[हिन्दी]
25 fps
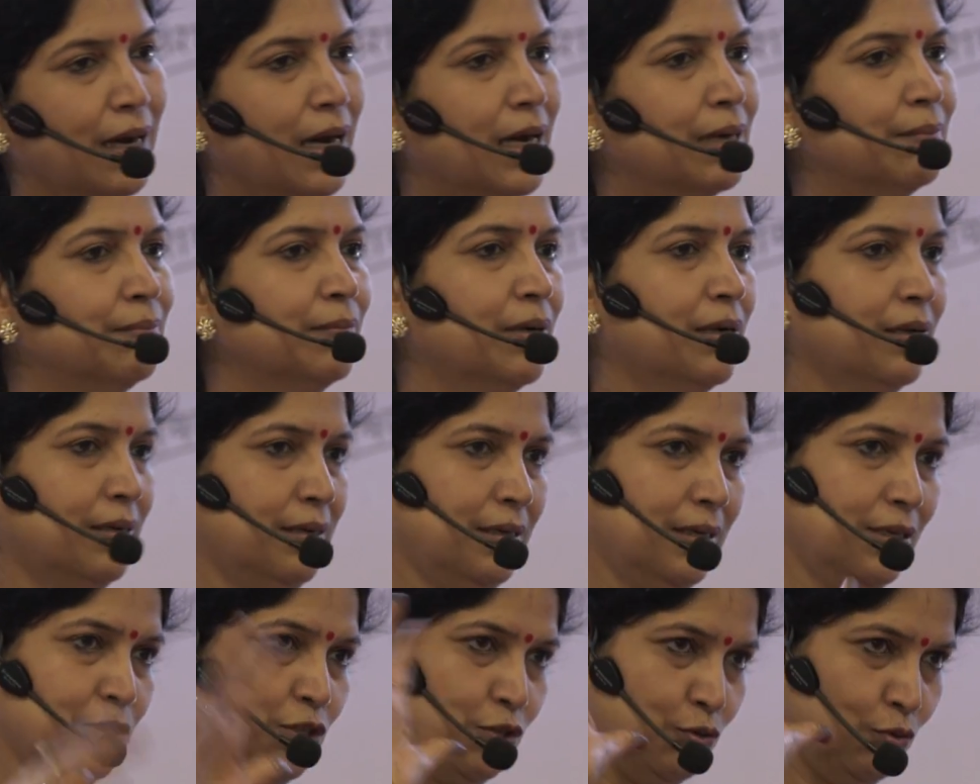काम
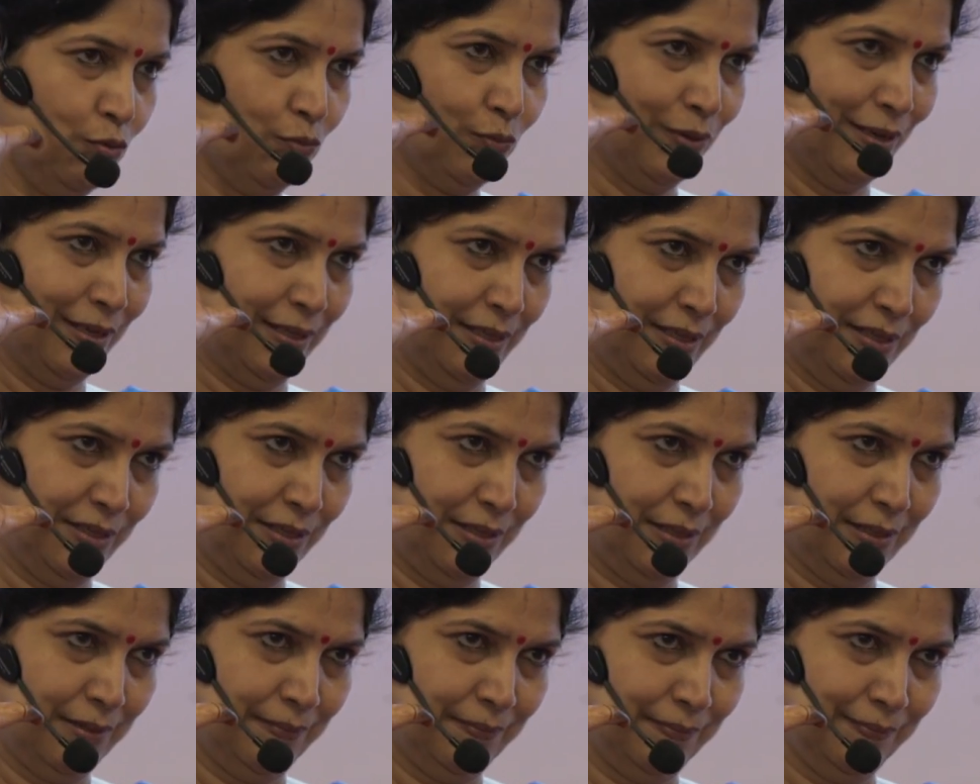करना शुरू कर
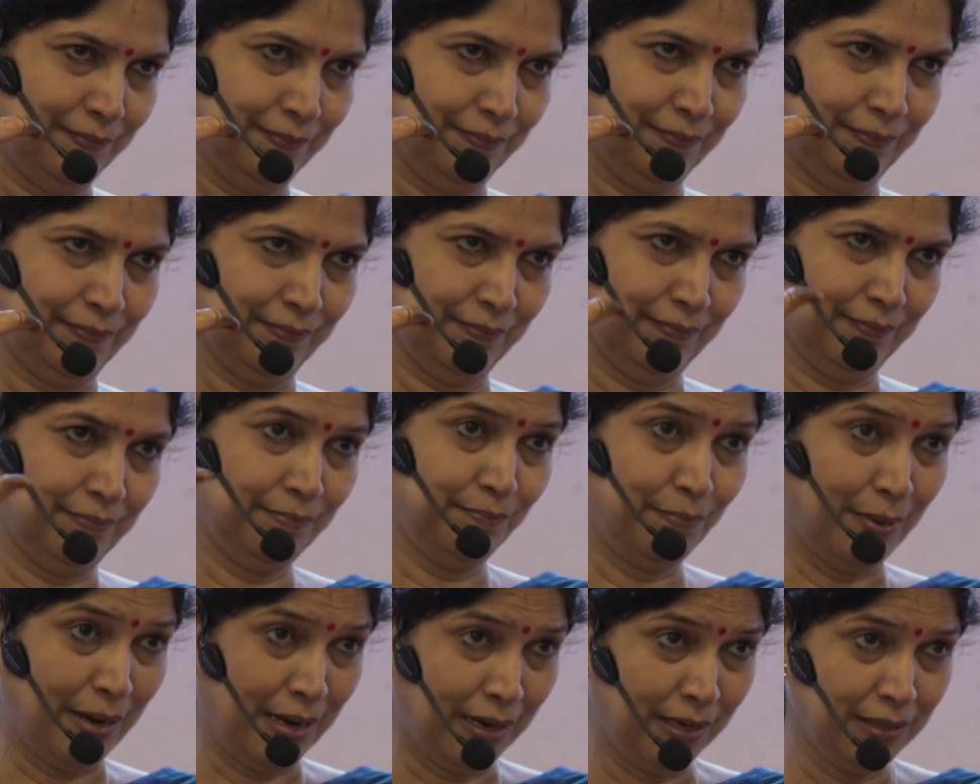दीजिए
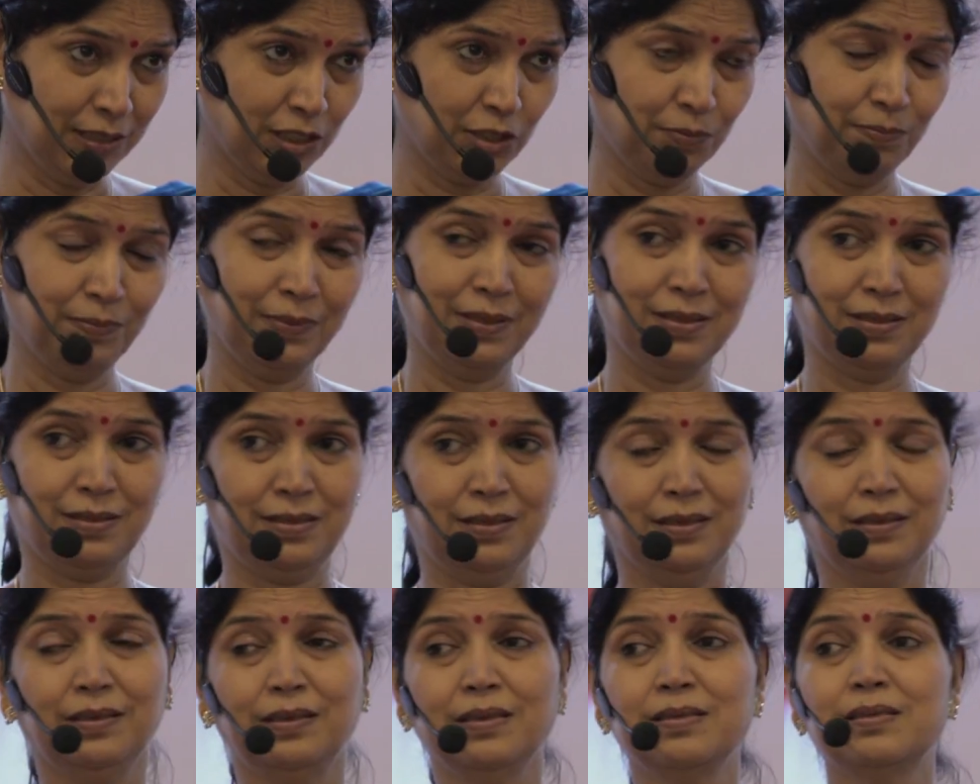पाँच में
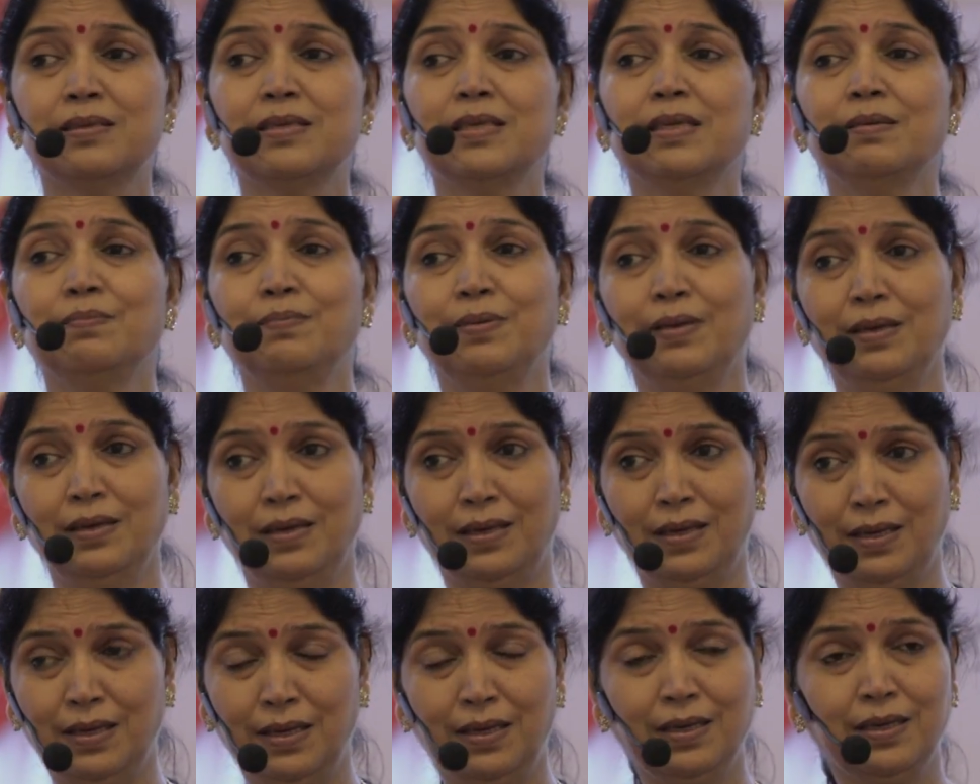से किसी
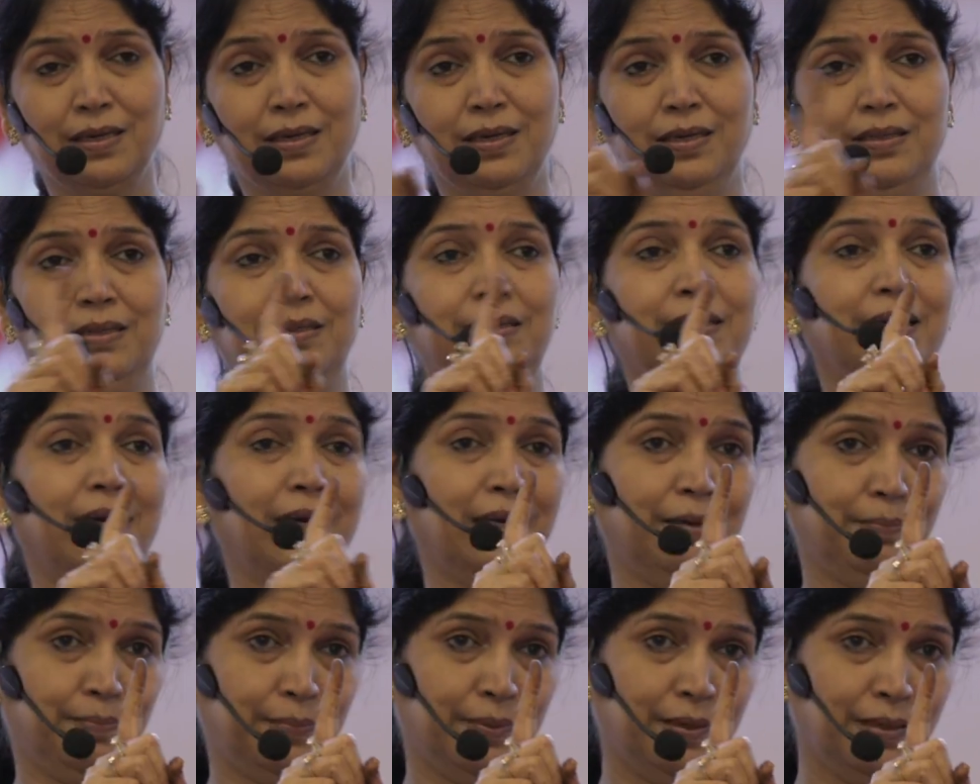भी एक
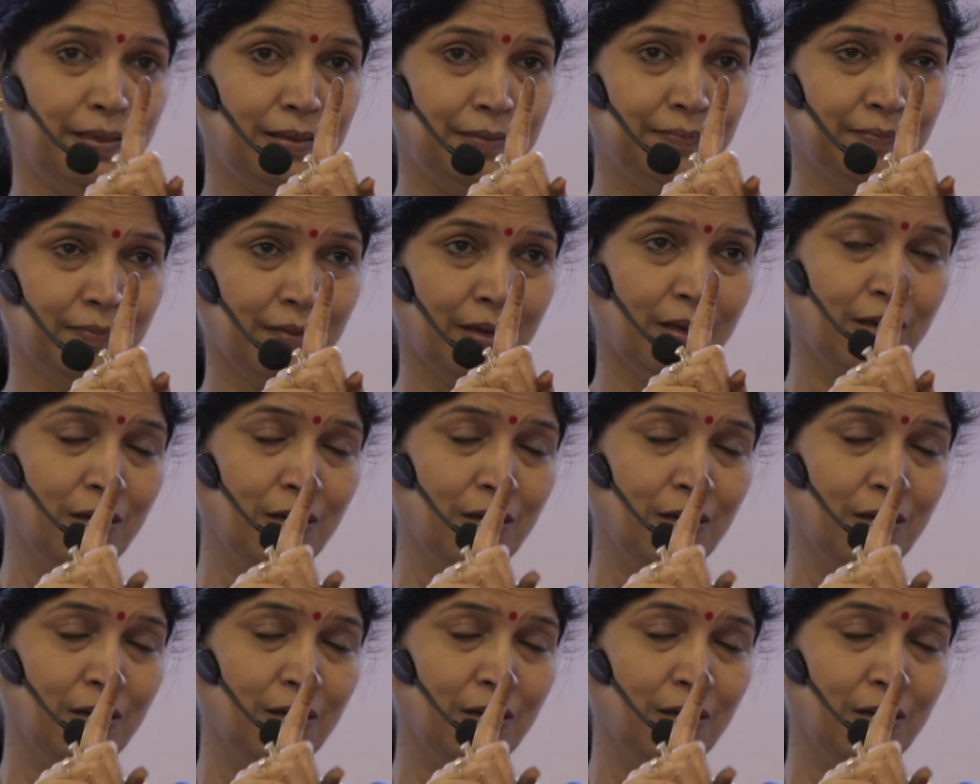अध्याय पर